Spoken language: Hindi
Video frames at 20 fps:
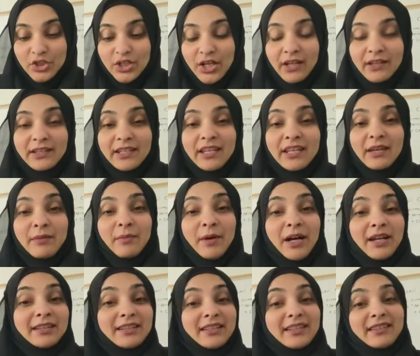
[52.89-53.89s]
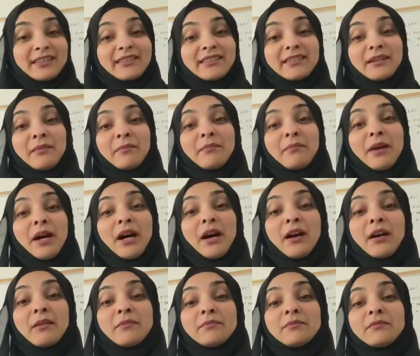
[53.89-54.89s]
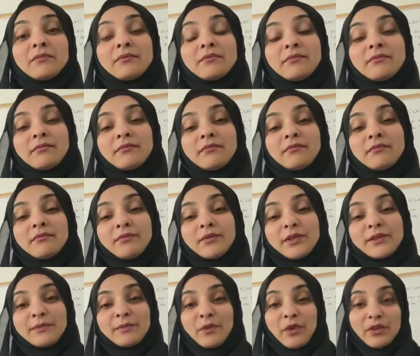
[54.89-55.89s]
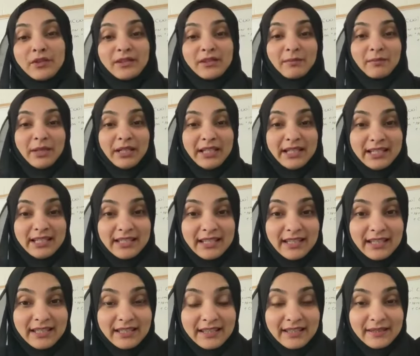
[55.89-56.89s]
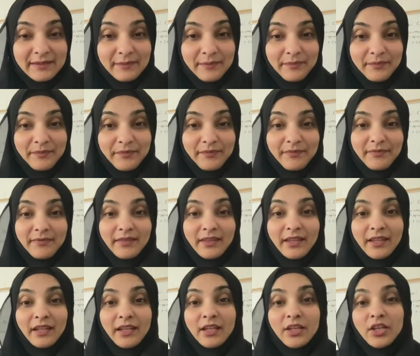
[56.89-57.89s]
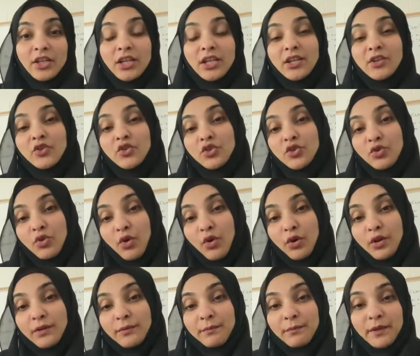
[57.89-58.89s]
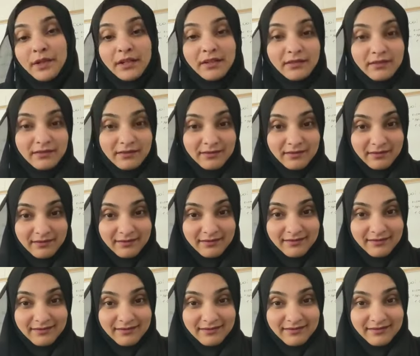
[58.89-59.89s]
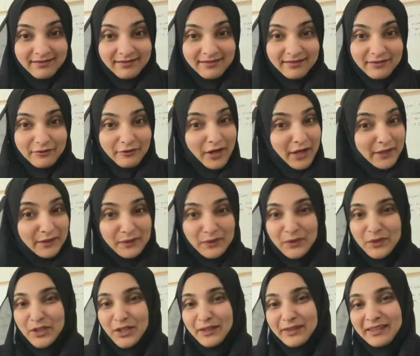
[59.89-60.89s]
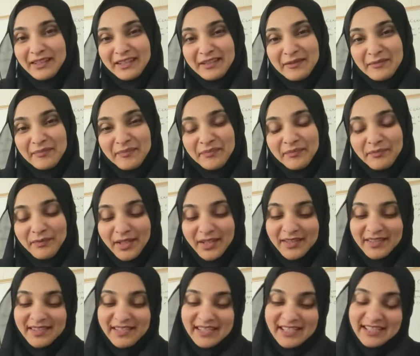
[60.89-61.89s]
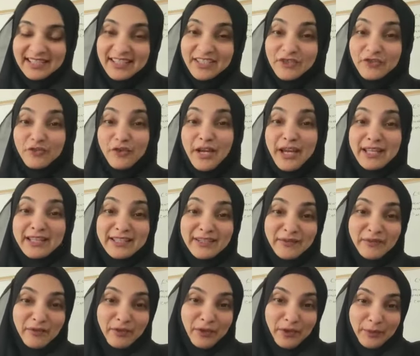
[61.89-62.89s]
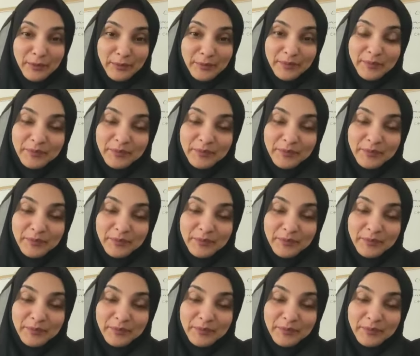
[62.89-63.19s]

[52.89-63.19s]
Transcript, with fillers: शादी के बाद ये तमाम रिस्पॉन्सिबिलिटीज़ एक शोहर पर वाइज हो जाती हैं बिकॉज इट्स ए ट्रांसफ़र